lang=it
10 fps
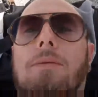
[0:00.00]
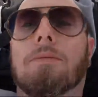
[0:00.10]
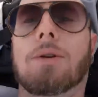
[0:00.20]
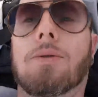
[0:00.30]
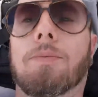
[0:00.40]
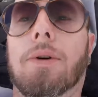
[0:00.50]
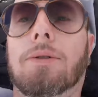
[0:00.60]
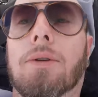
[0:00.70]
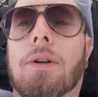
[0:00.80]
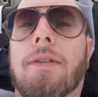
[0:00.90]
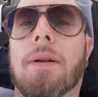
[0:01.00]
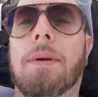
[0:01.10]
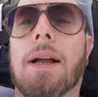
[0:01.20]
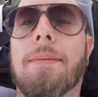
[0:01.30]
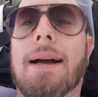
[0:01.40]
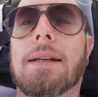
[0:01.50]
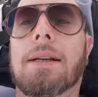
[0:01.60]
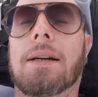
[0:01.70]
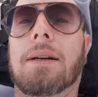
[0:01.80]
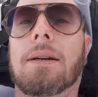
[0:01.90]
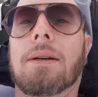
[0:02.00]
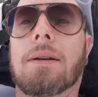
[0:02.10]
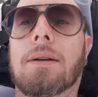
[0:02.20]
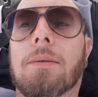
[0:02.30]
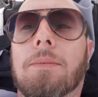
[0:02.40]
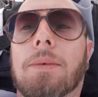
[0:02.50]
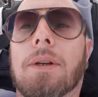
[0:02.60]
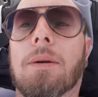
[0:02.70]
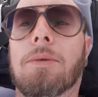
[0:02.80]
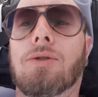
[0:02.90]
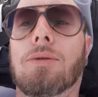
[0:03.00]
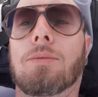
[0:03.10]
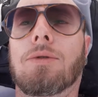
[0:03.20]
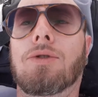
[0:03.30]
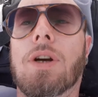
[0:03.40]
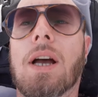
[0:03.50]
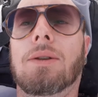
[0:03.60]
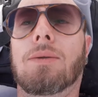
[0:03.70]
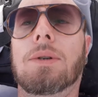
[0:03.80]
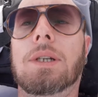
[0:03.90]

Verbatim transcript: ma non posso levarmi la mano perché mi sono bruciato